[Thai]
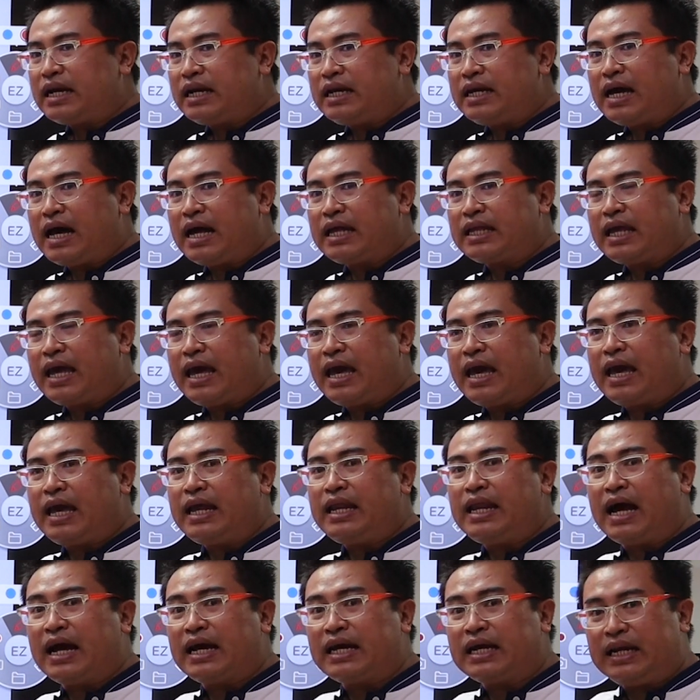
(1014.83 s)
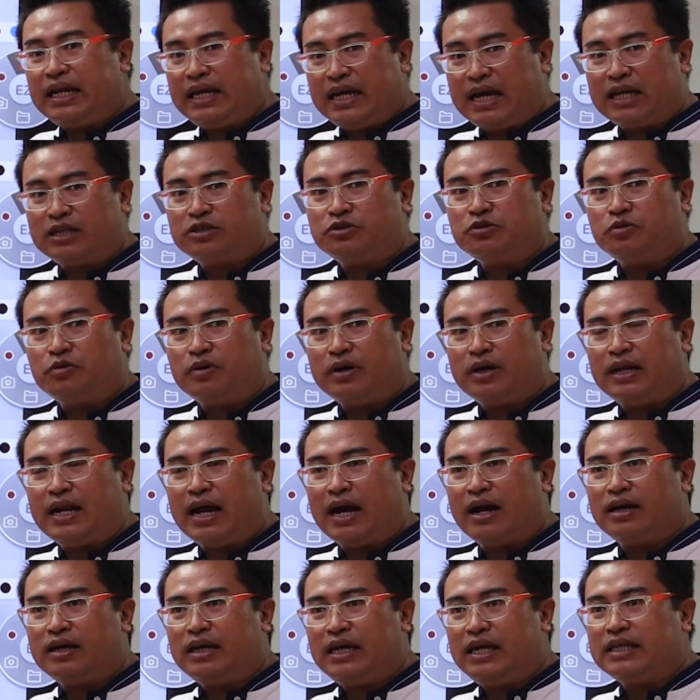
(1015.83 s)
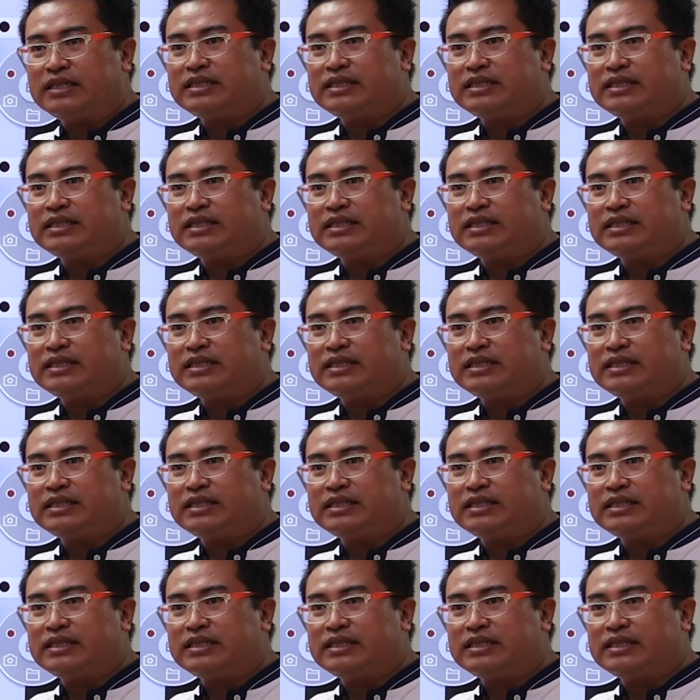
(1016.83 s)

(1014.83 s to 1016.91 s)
กริยาแท้หลังกริยาช่วยหลัง